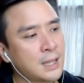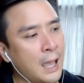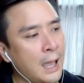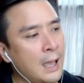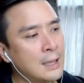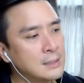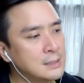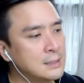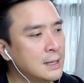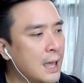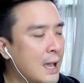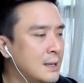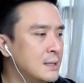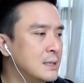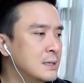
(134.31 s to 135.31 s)
ถ้าอิห
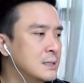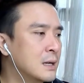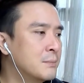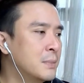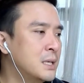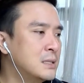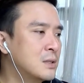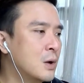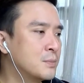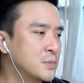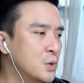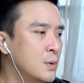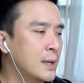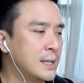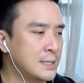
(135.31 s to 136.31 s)
ร่านเนี่ยยังไม่ตอบ
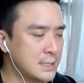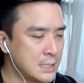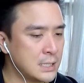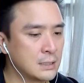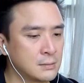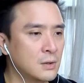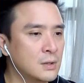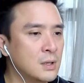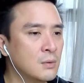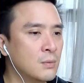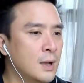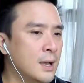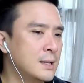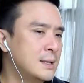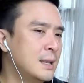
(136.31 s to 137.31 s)
โต้อะไรอีก ก็เรียก
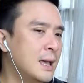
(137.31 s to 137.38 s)
ว่า